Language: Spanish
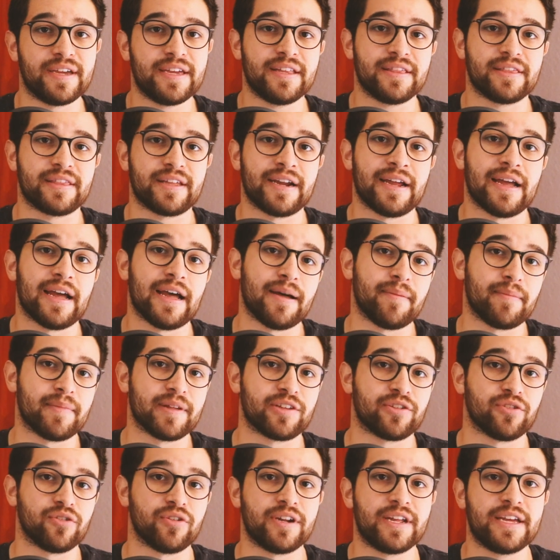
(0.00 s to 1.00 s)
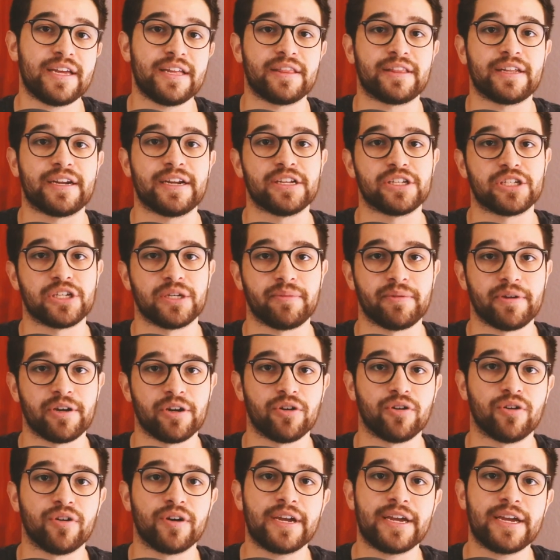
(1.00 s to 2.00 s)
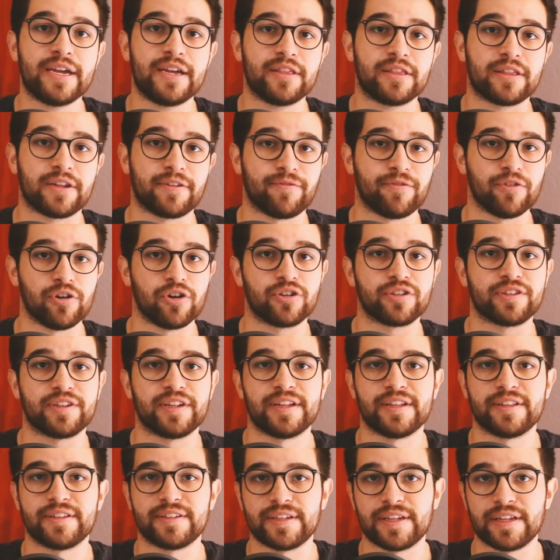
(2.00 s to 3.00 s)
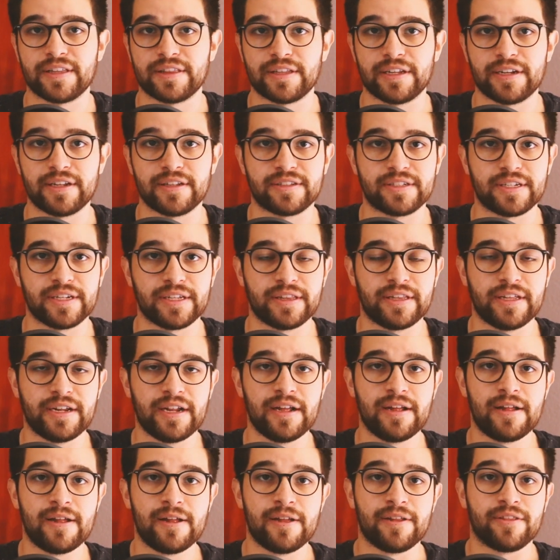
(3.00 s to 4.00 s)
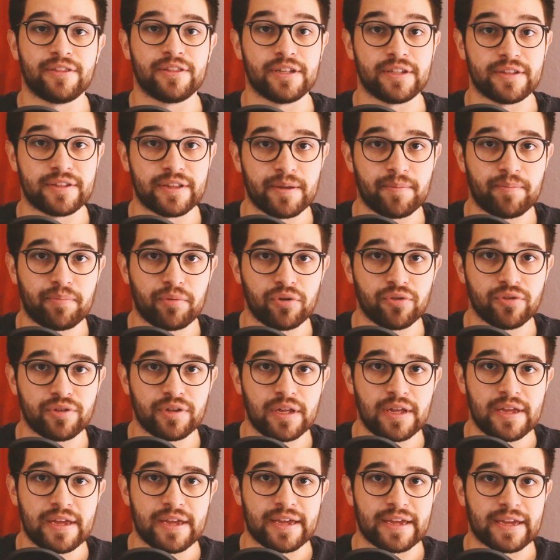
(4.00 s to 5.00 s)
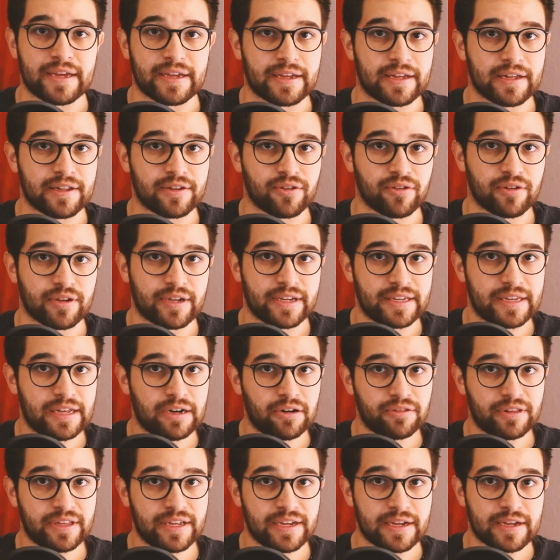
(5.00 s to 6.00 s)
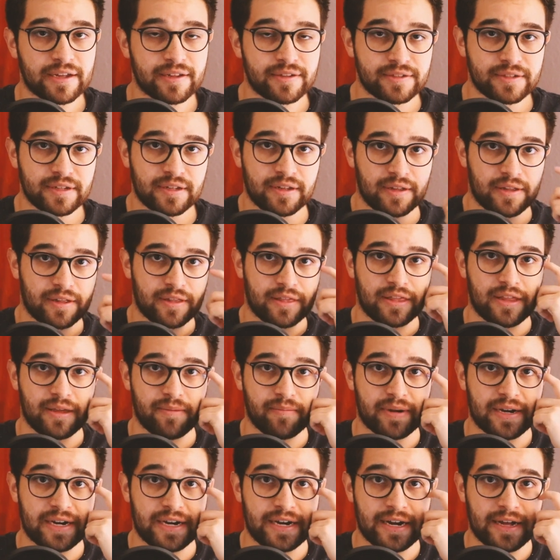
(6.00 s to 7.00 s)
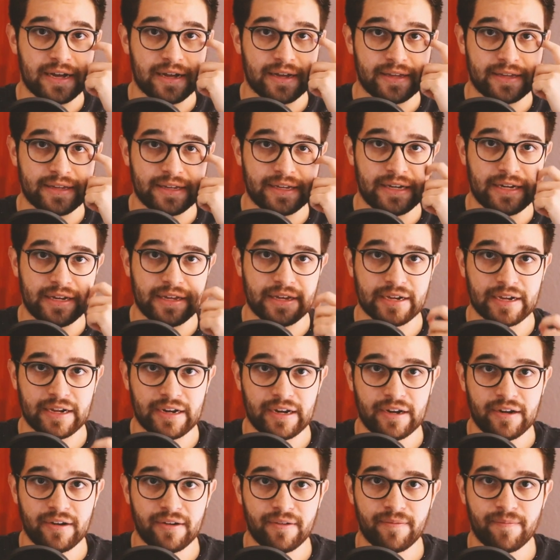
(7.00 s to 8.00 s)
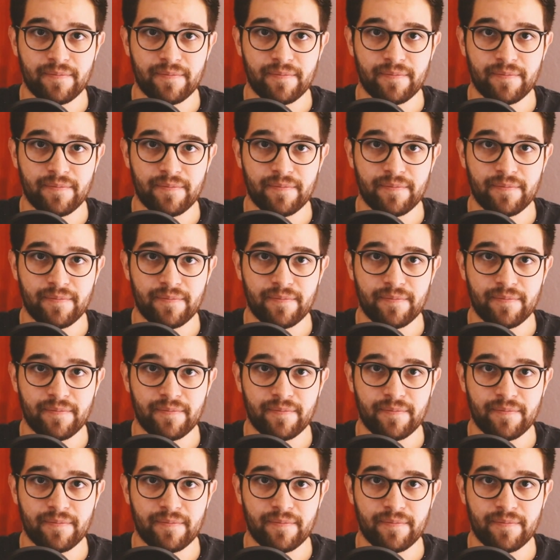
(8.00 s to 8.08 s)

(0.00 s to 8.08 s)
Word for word: entre Amazon, entre HBO, entre Fox, etcétera, etcétera, Disney Plus, en caso de que ya lo tengas, de manera ilegal.